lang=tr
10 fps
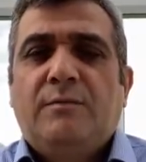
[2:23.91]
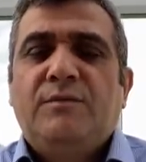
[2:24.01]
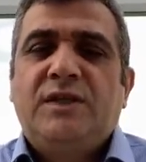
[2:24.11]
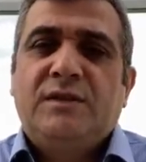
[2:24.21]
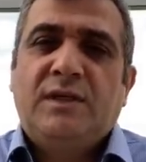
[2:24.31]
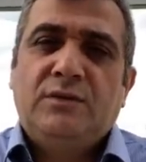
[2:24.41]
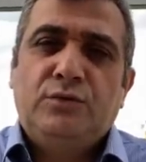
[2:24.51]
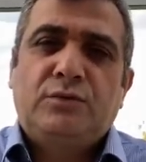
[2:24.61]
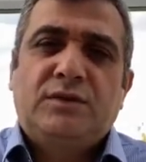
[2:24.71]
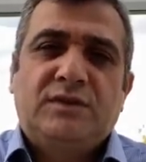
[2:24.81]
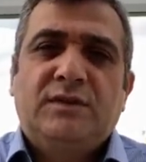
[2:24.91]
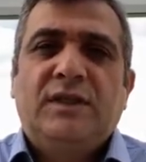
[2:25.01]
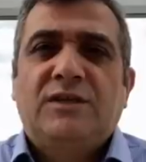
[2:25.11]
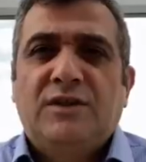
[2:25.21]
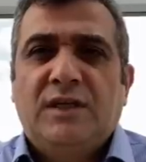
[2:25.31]
Bir de yurt
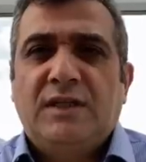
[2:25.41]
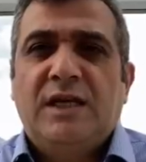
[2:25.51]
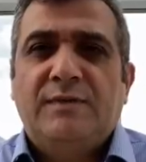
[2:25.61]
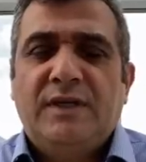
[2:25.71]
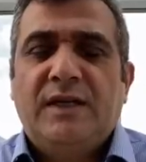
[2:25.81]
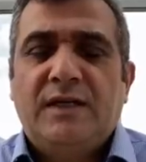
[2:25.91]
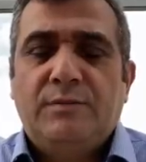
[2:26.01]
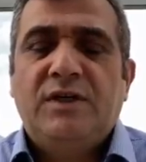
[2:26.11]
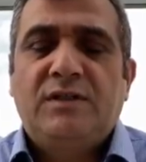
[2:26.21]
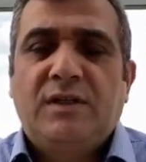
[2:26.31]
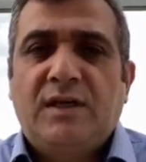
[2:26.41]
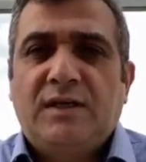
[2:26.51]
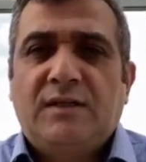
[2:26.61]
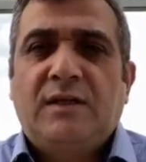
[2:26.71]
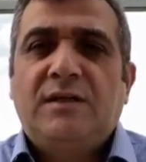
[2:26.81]
dışında yaşayan Ermenilerle birlikte
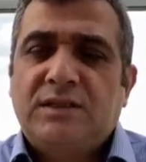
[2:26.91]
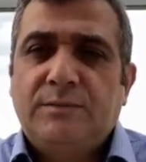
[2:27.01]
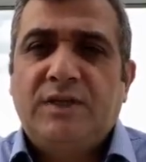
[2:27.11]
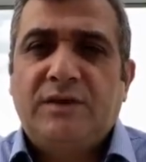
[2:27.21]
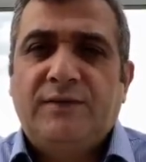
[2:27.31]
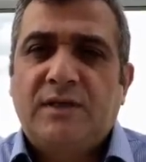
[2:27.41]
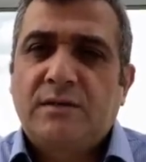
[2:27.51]
hareket eden kesimleri var.